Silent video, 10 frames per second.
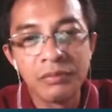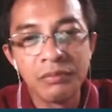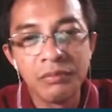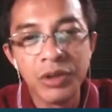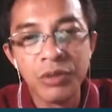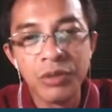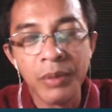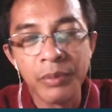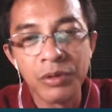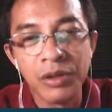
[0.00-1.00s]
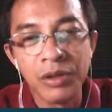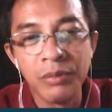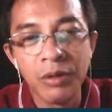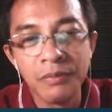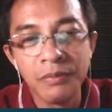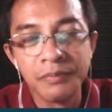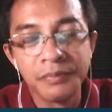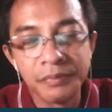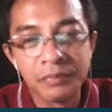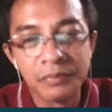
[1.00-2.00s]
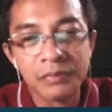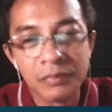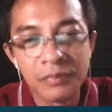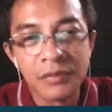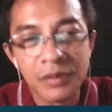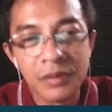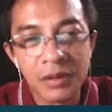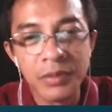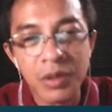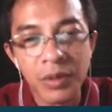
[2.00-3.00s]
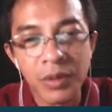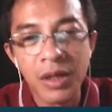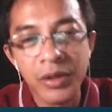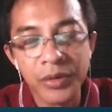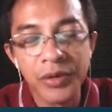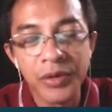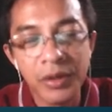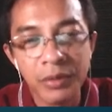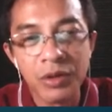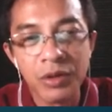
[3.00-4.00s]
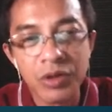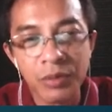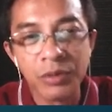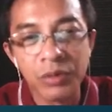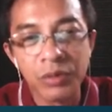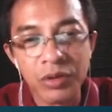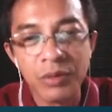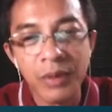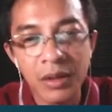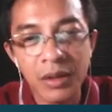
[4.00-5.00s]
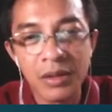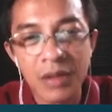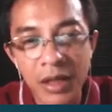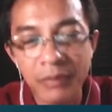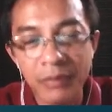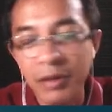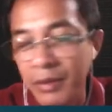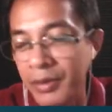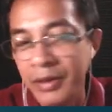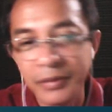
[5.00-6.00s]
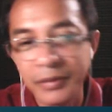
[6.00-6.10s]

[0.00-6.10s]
medyo may fraud involved, tapos nawala yung thing because of fortuitous event, liable ka pa rin.